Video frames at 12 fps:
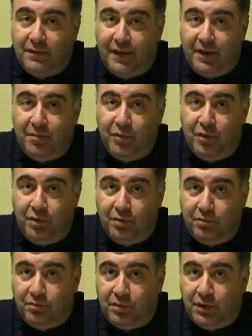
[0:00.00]
Faremo
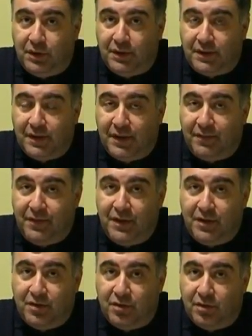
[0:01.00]
un eh,
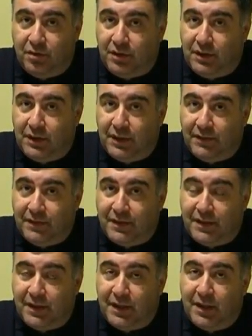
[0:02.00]
servizio,
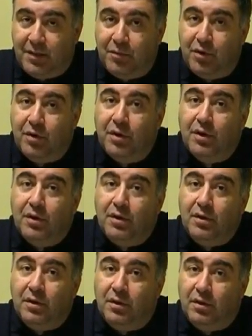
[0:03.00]
intervisteremo
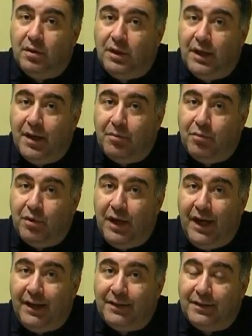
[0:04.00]
eh, gli
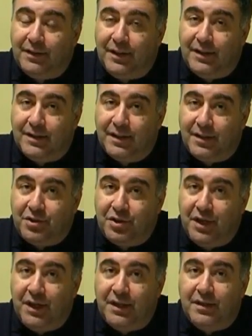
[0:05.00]
ambulanti, gli
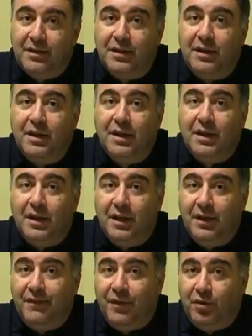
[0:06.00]
esercenti
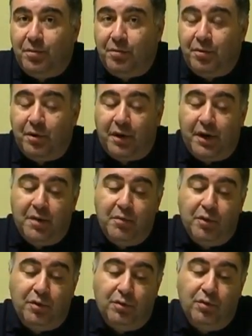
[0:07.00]
e ve lo
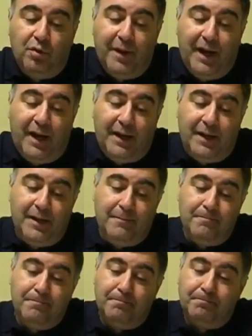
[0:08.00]
proporremo domani